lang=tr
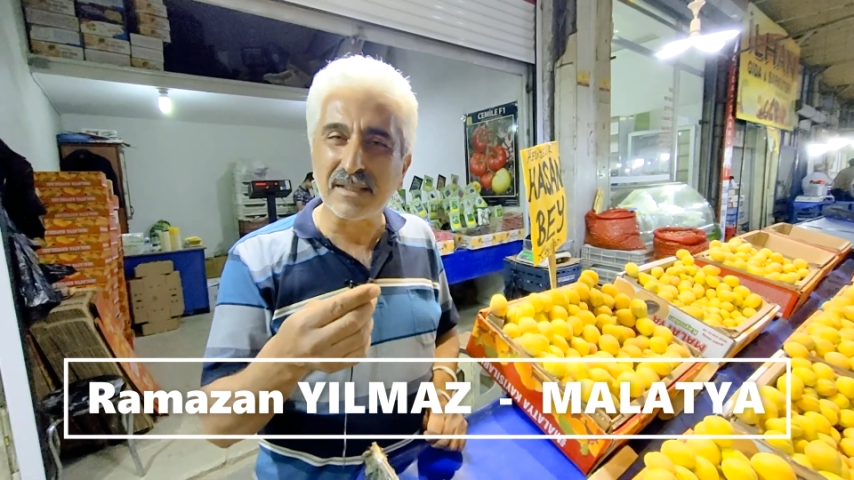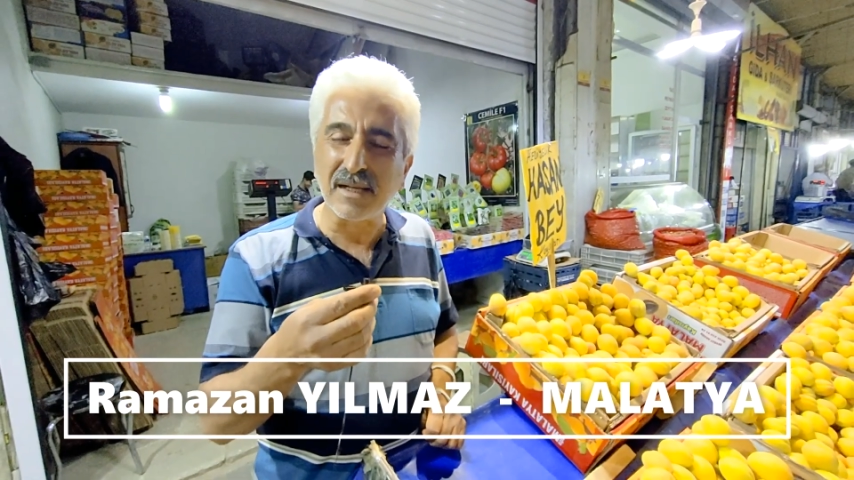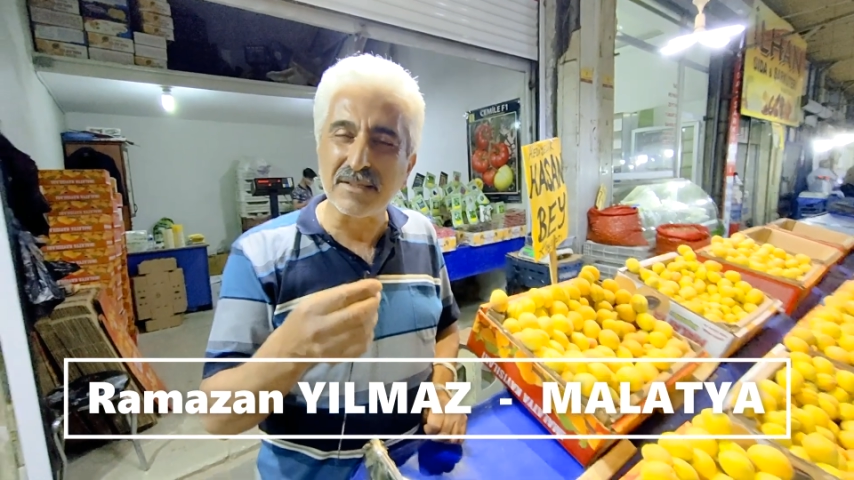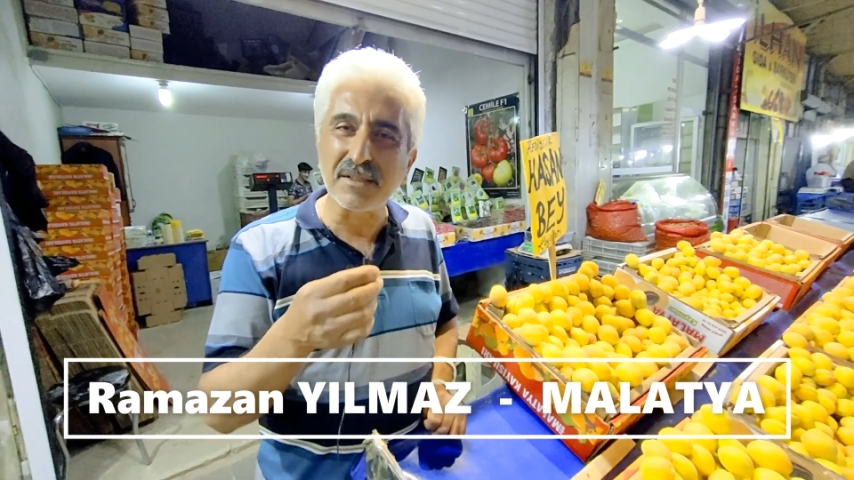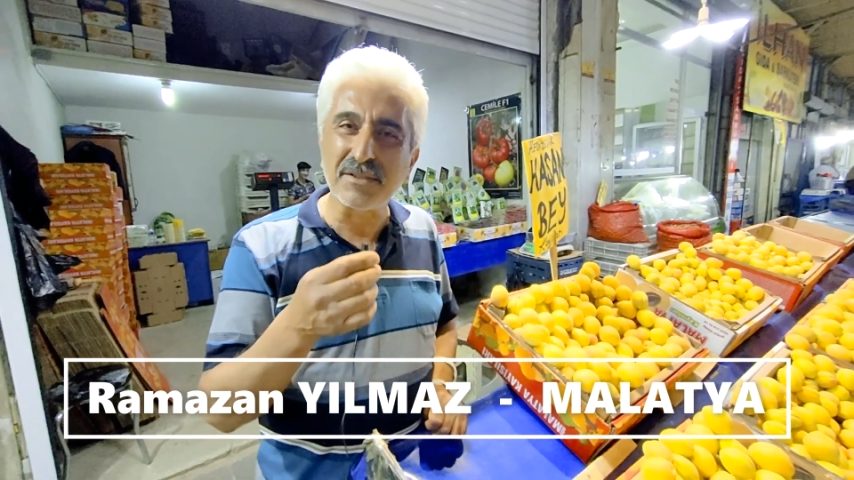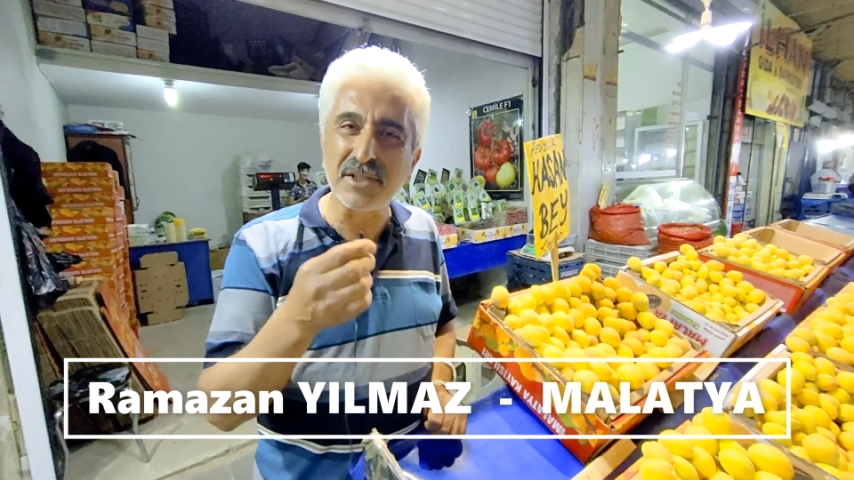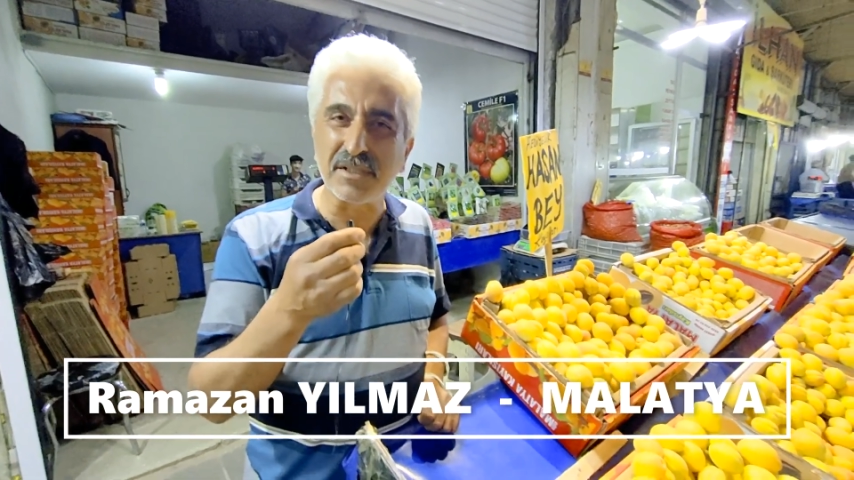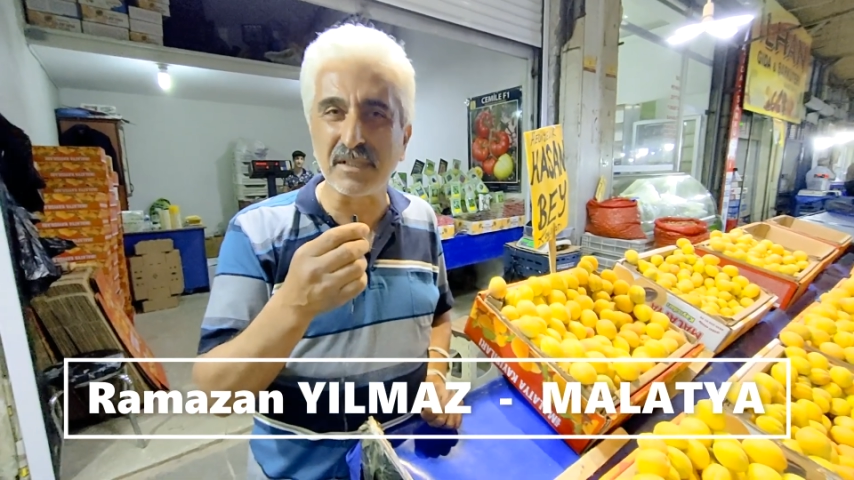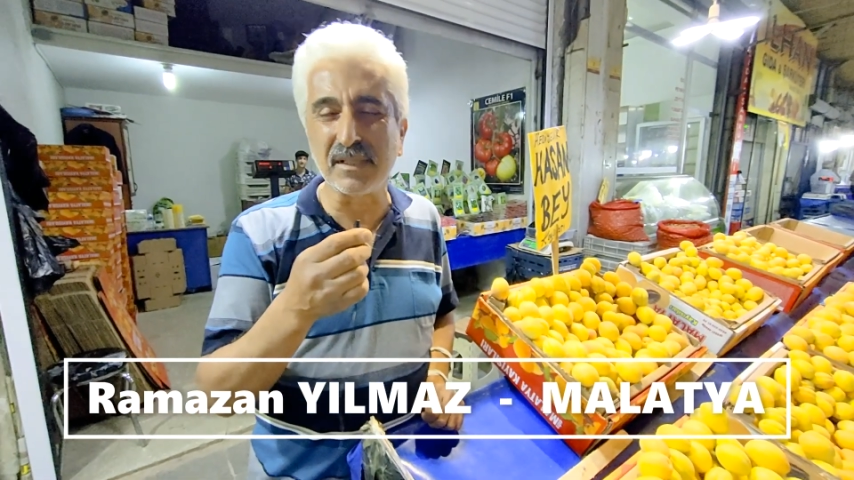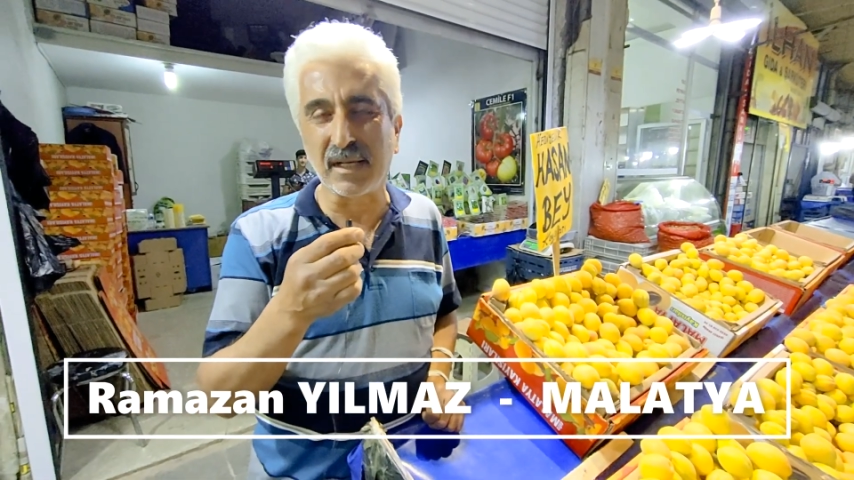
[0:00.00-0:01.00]
kayısının
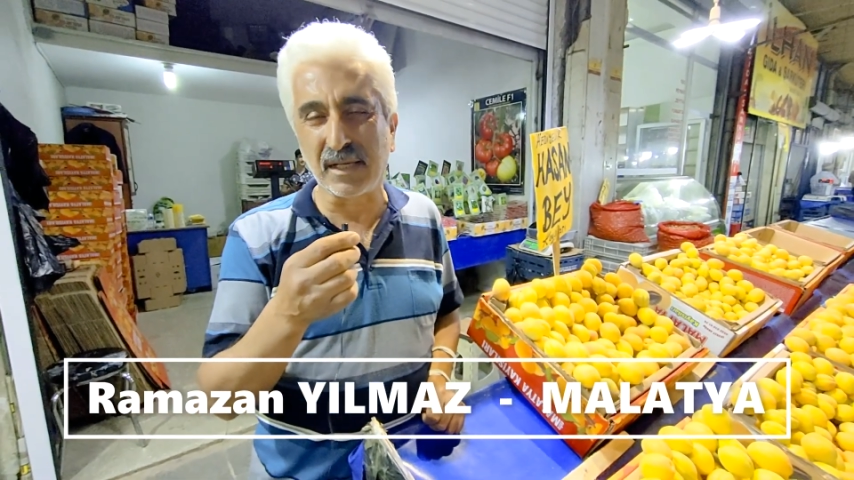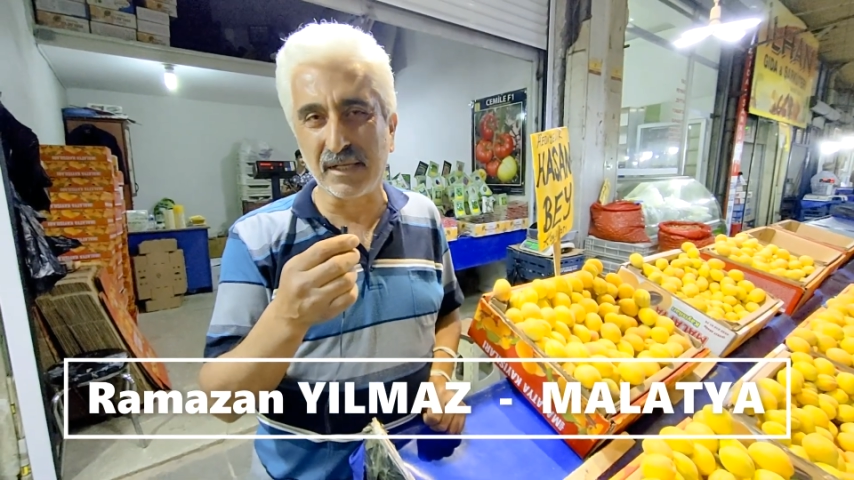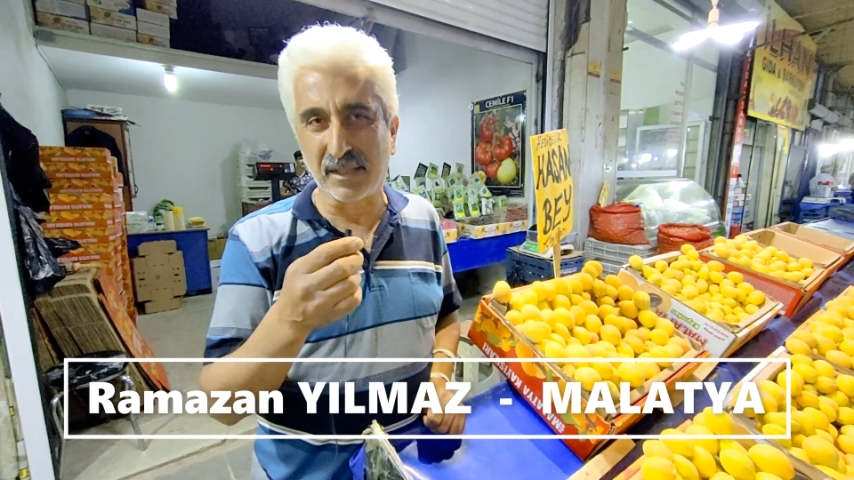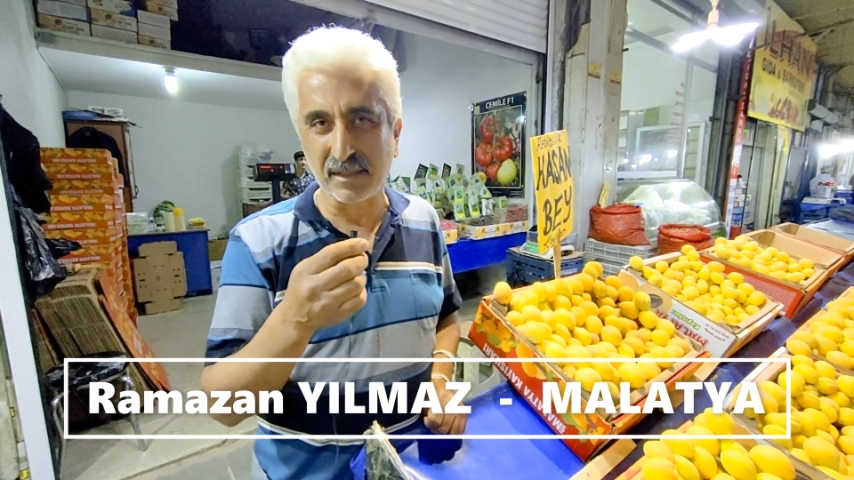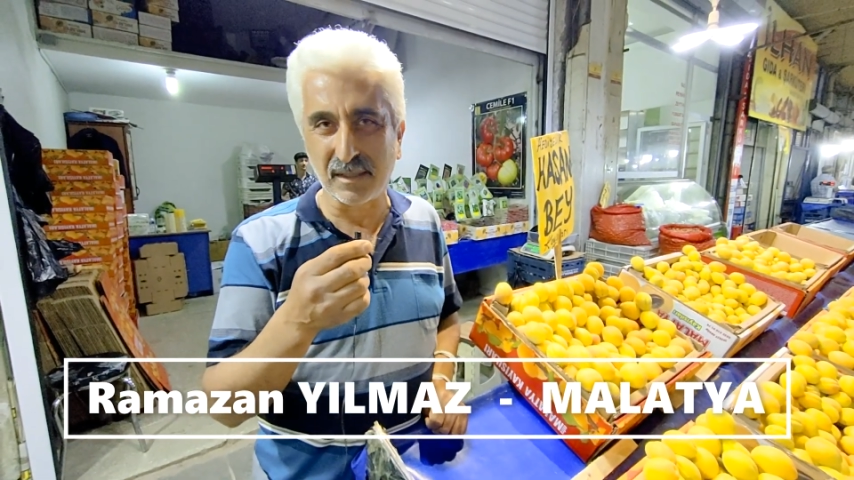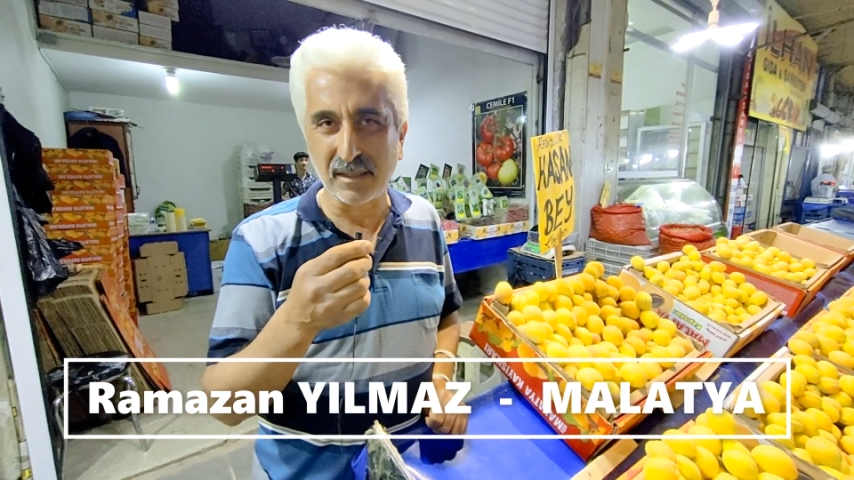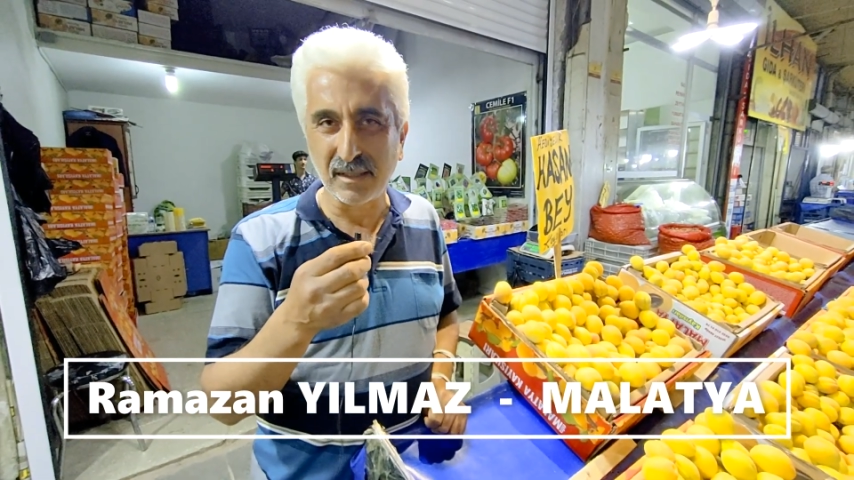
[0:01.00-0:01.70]
çeşidiyle kaynaklı.